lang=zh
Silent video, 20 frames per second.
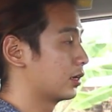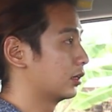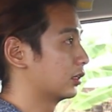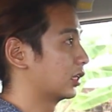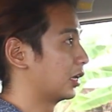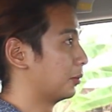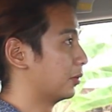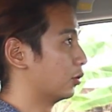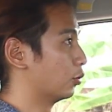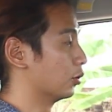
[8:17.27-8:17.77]

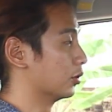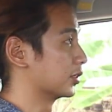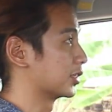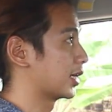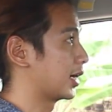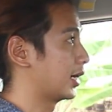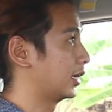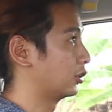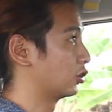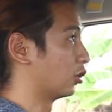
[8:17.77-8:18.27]
那么我
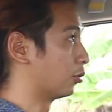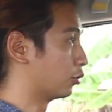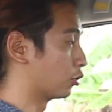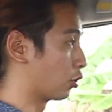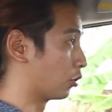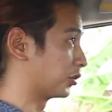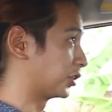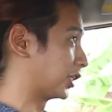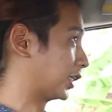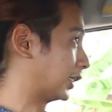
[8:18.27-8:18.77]
在头部
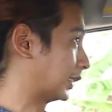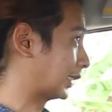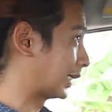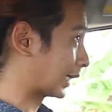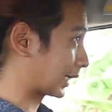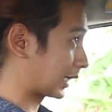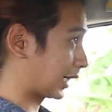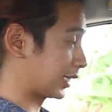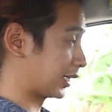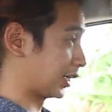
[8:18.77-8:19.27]
空间大概